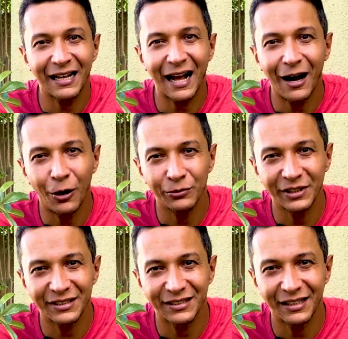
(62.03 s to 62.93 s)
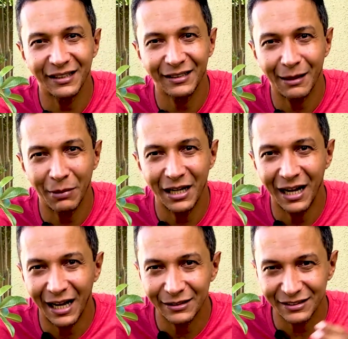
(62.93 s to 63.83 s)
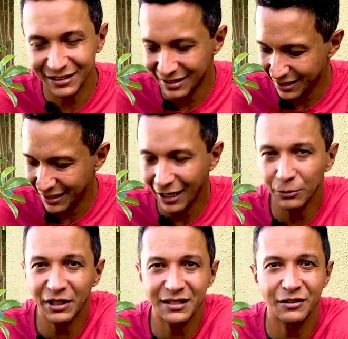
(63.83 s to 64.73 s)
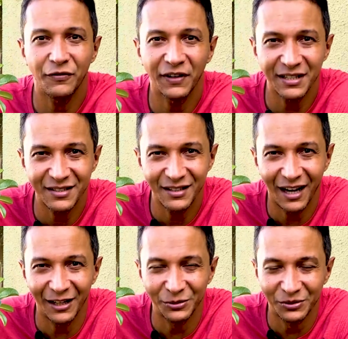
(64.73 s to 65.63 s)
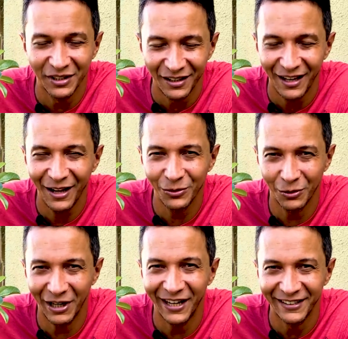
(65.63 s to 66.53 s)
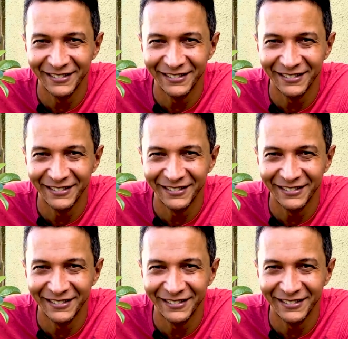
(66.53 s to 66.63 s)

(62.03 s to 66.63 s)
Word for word: caldex aqui trabalhados, esses caldex diferenciados. É ou não é?